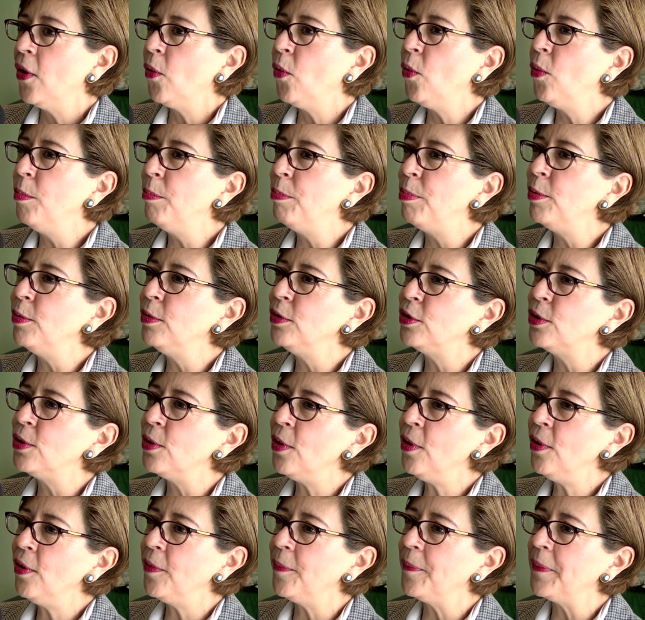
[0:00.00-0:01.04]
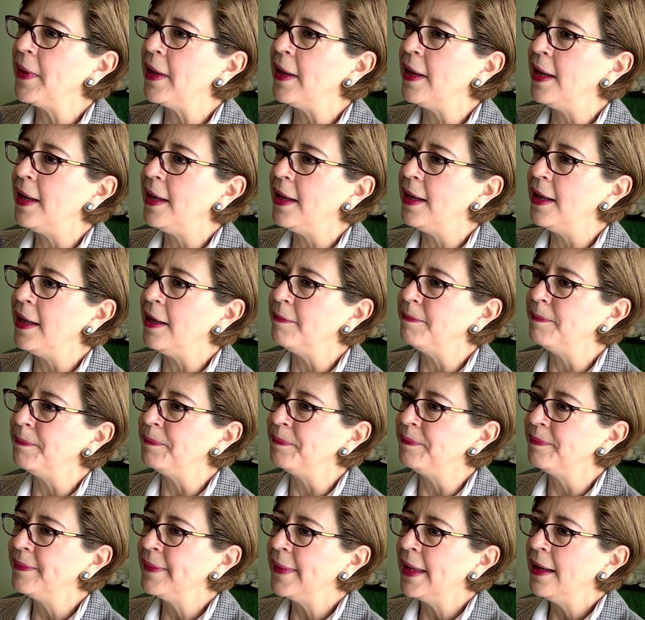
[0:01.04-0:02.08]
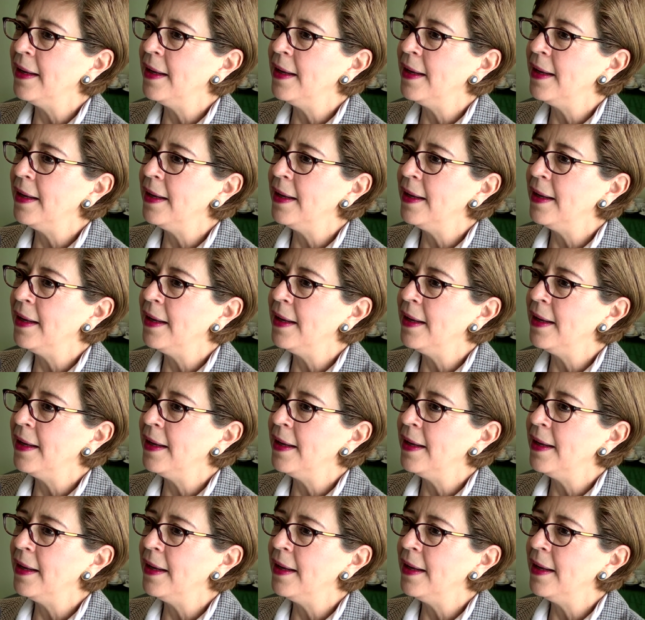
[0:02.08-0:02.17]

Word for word: un punto em,